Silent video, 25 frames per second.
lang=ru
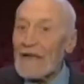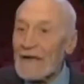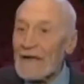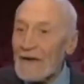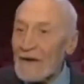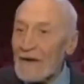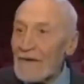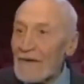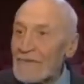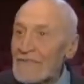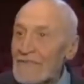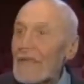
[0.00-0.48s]

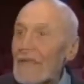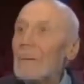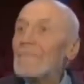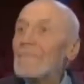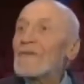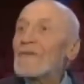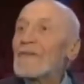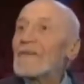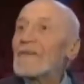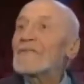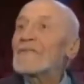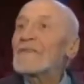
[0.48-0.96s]
э,
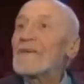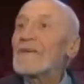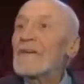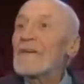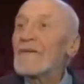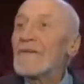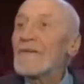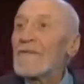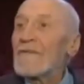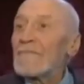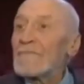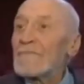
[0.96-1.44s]
там есть
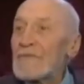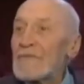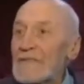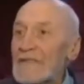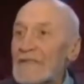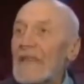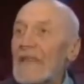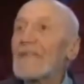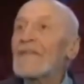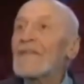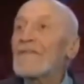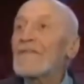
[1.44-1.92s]

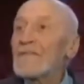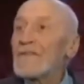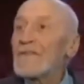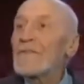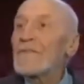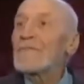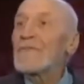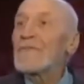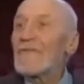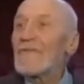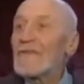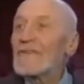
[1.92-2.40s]
постоянные
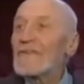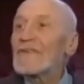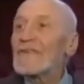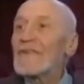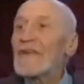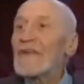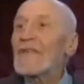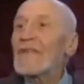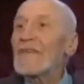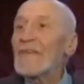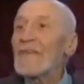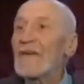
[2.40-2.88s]
всем
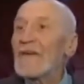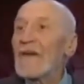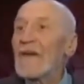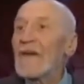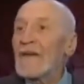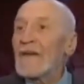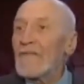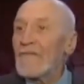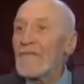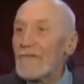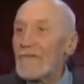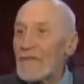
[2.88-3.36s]
движения
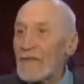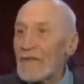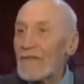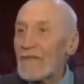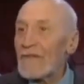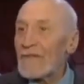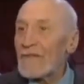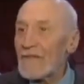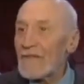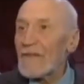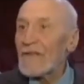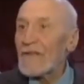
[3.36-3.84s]
вот
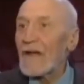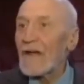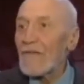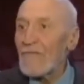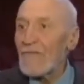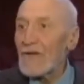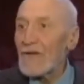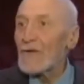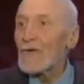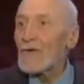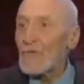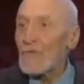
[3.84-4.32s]
этих
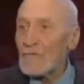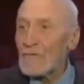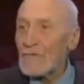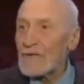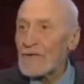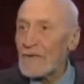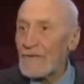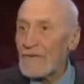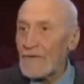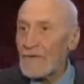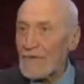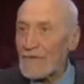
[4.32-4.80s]
цирковых групп
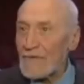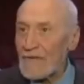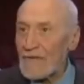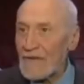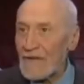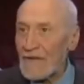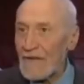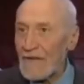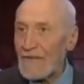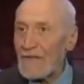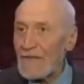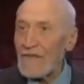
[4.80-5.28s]

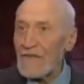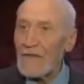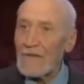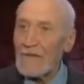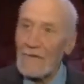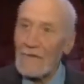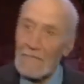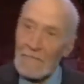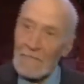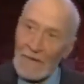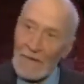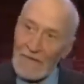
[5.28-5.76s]
животных. Они
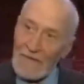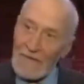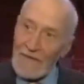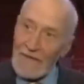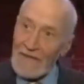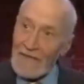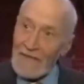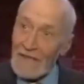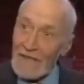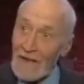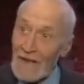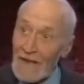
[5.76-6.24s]
едут по
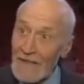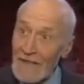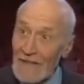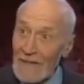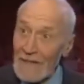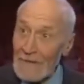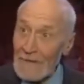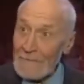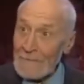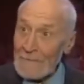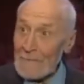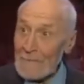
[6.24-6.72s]
всей
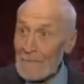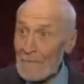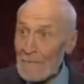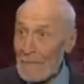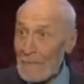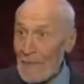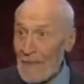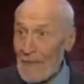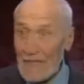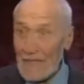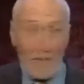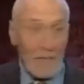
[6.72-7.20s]
стране.
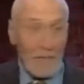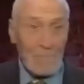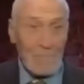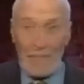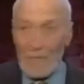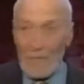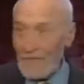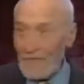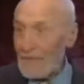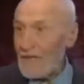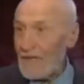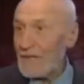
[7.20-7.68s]
И чтобы
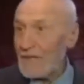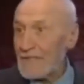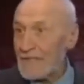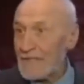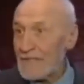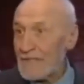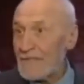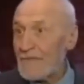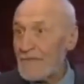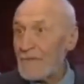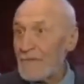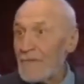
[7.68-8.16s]
повидаться
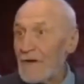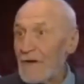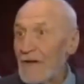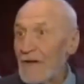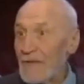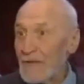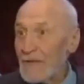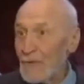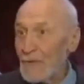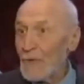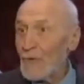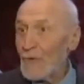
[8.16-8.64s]
со своим
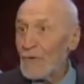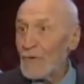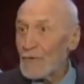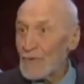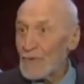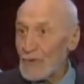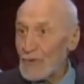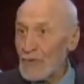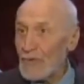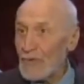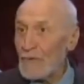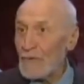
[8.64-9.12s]
другом
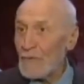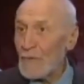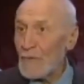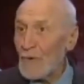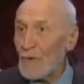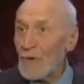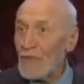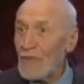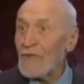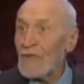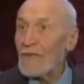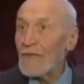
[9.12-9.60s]
Шоном
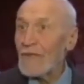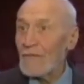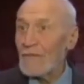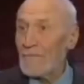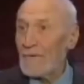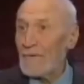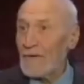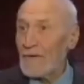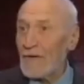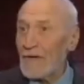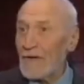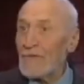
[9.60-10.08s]
Коннери,
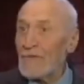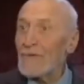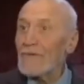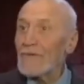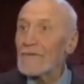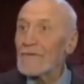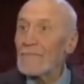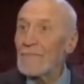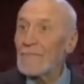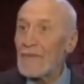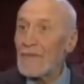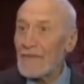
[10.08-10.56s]
например, я
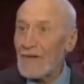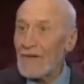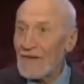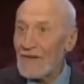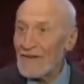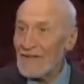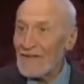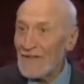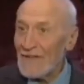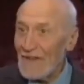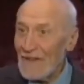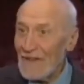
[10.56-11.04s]
должен
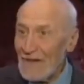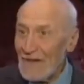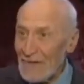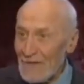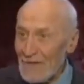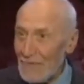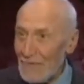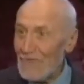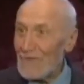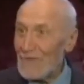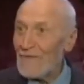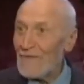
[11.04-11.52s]
приехать
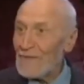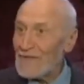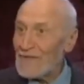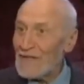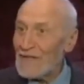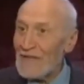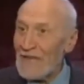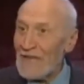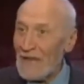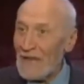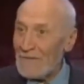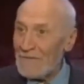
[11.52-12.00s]
сегодня в
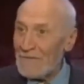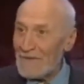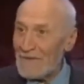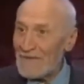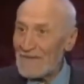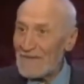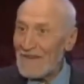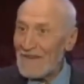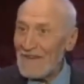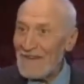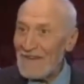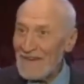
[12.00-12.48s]

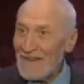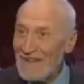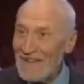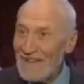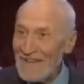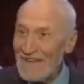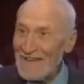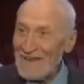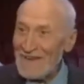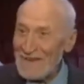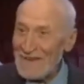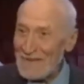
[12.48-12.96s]
Челябинск,
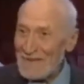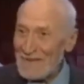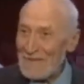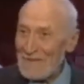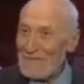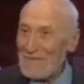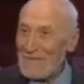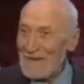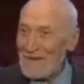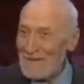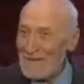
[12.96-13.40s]
э, чтобы